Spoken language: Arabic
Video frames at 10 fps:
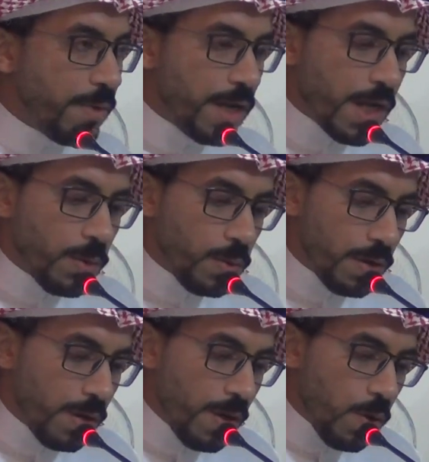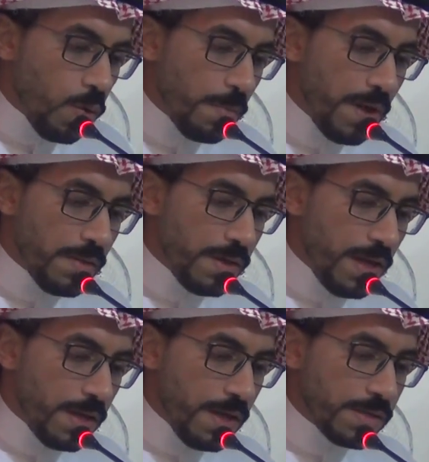باللون وبعض
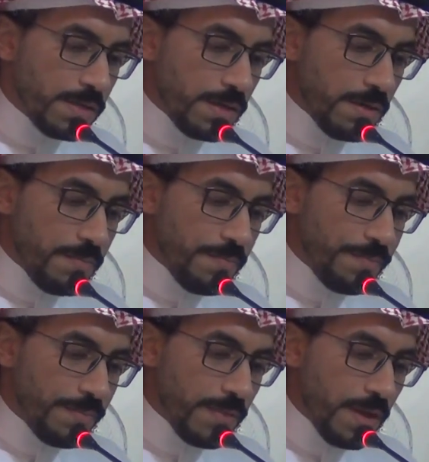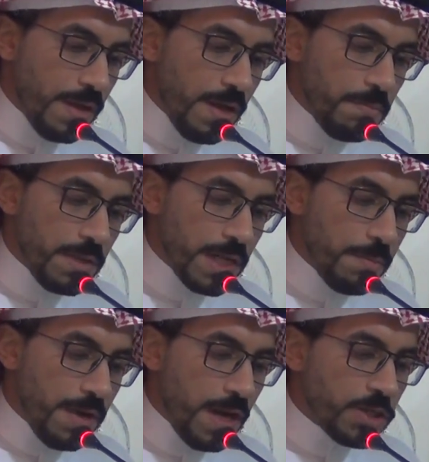العناصر
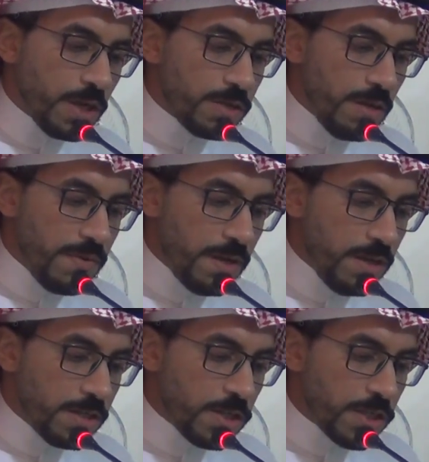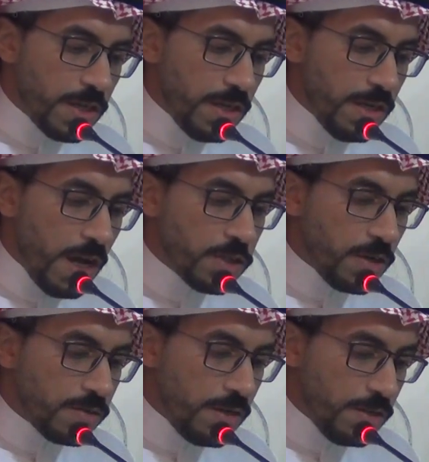مثلما عشقت الفن التشكيلي
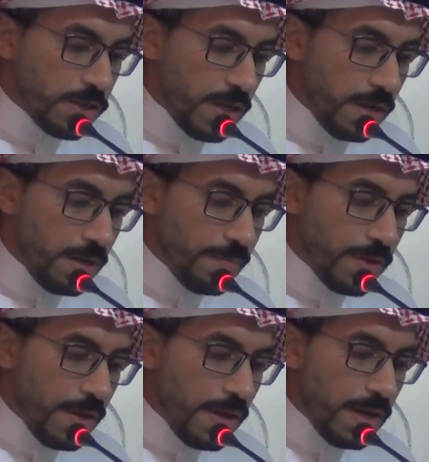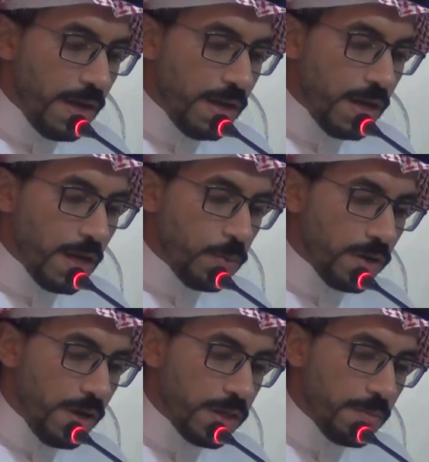عشقت النجارة لعلها
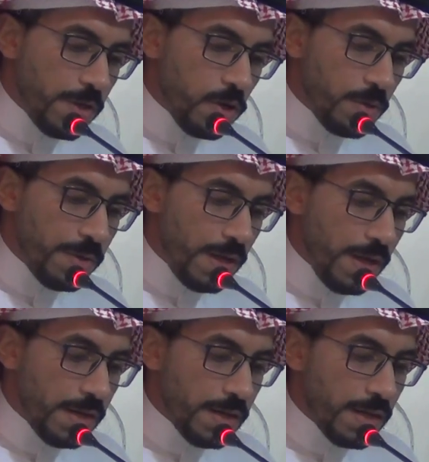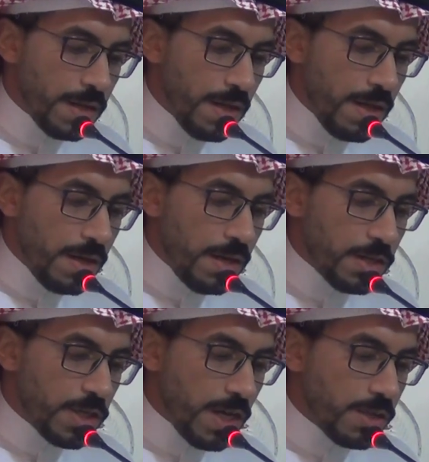الوراثة بحكم العائلة
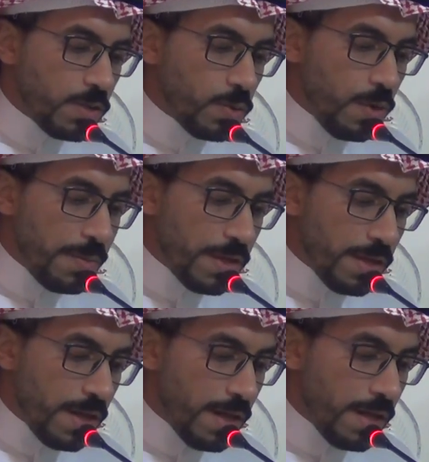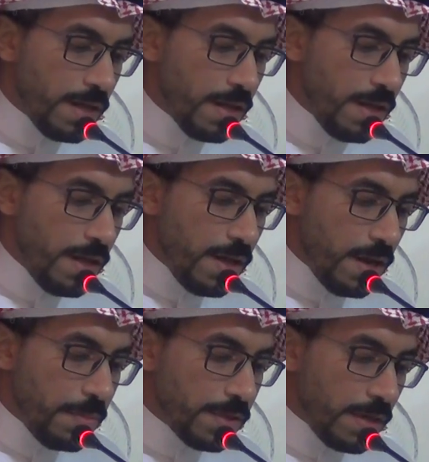نشأت وبيدها
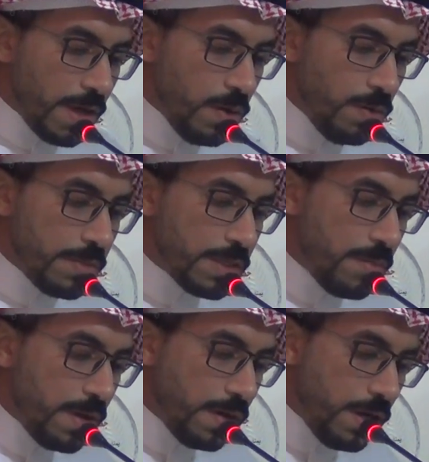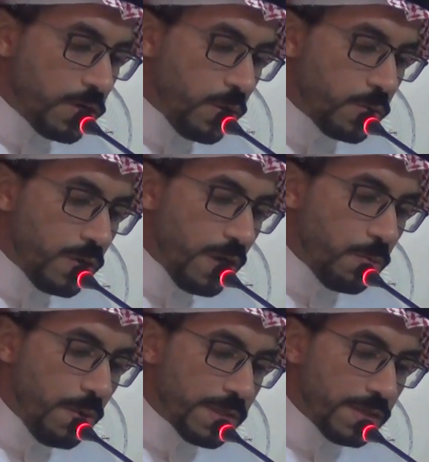المطرقة والمسمار عشقت
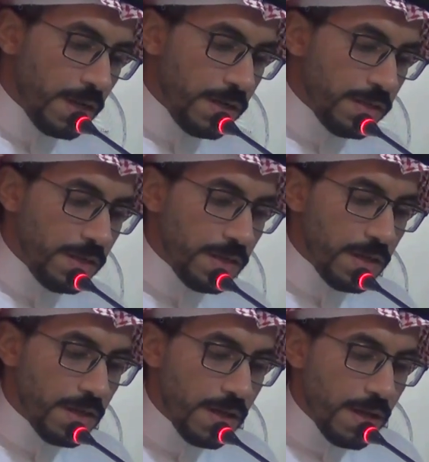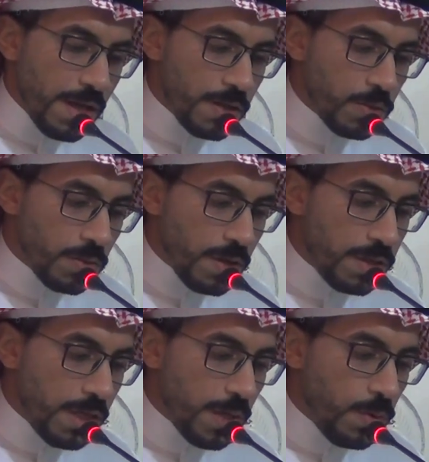الأبواب التقليدية
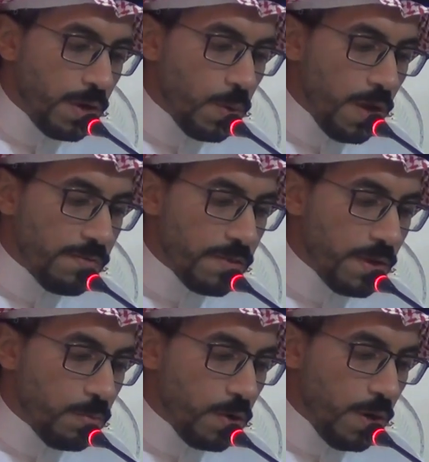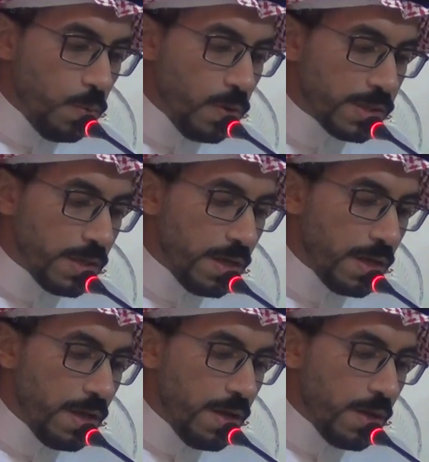التراثية والنوافذ المقوسة
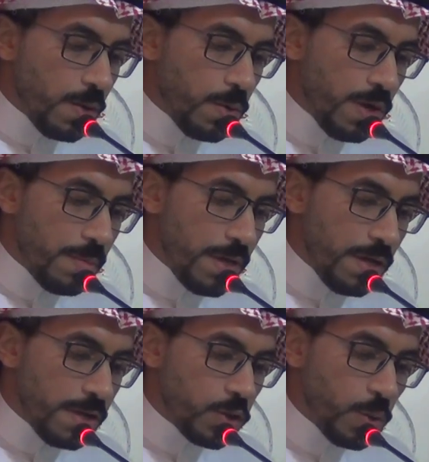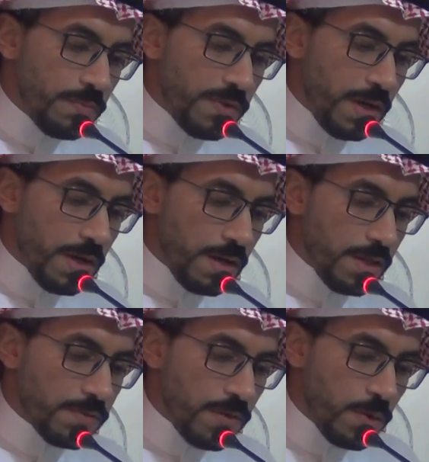كلما أجوب في
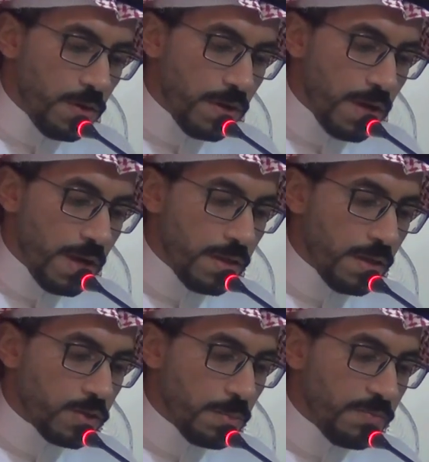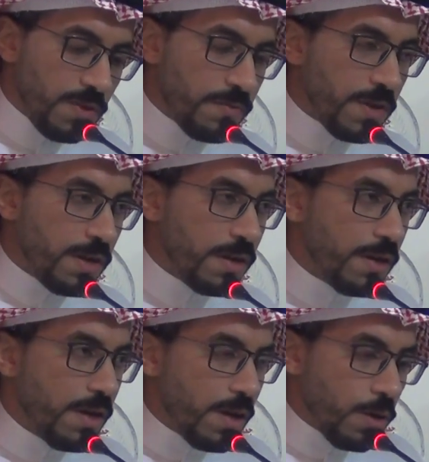الحارات فكل هذا يصب في الفن
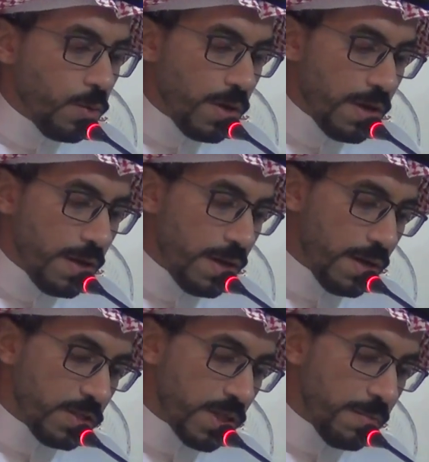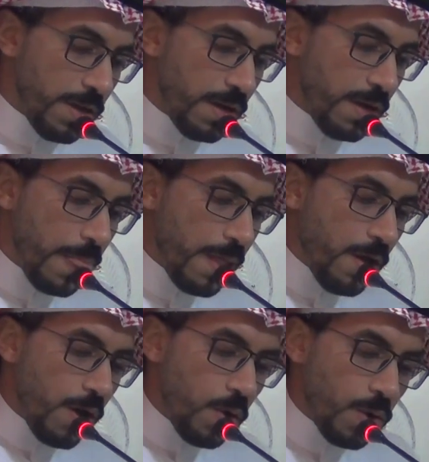والجمال
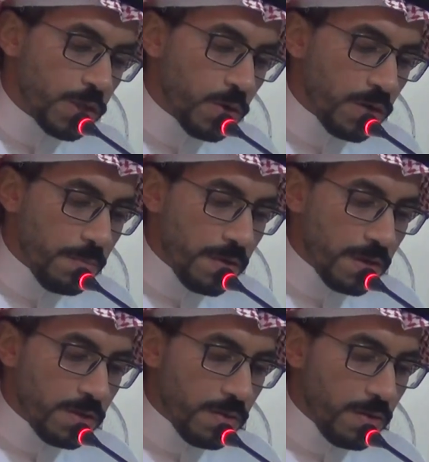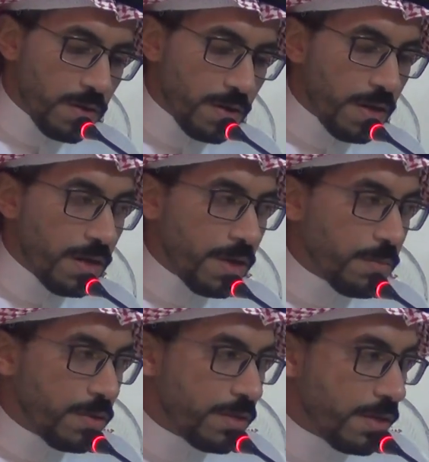وشكرا مرة أخرى
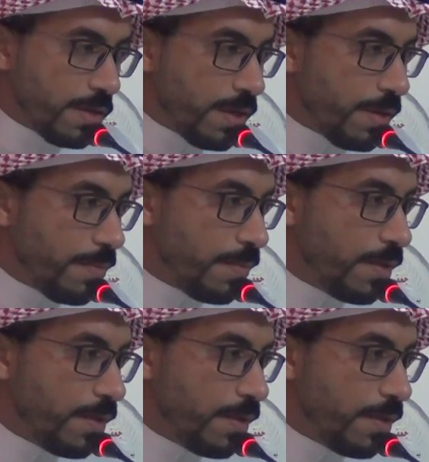لمنتدى